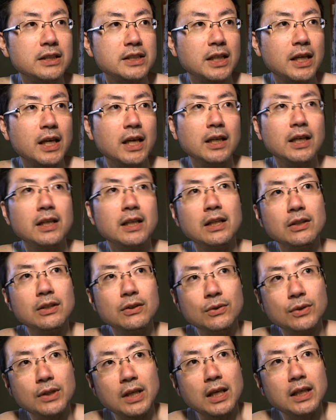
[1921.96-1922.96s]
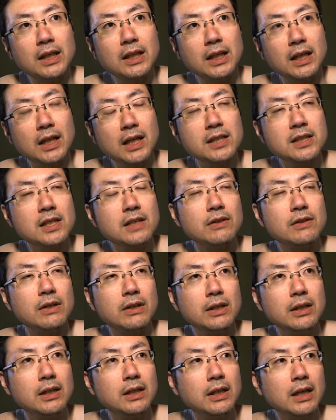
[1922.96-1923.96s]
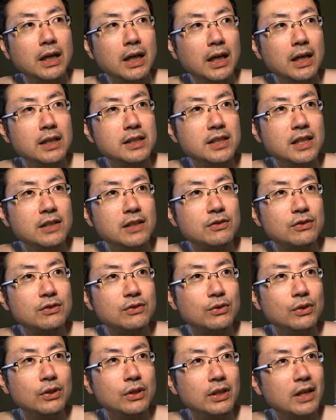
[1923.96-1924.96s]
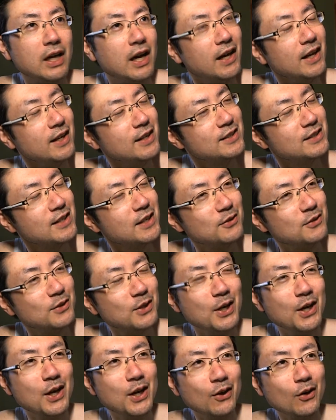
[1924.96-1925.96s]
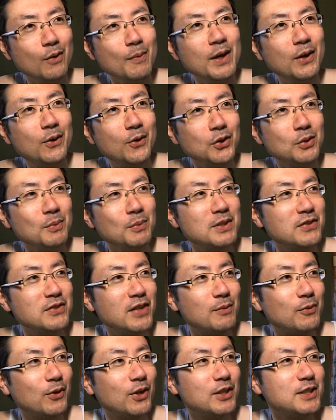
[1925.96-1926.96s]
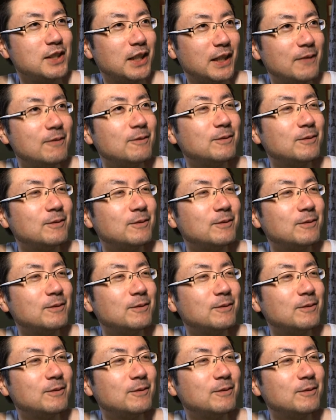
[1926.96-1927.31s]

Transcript: 経験経験があらっしゃるあらっしゃるあらっしゃるごめん言葉遣いもおかしいや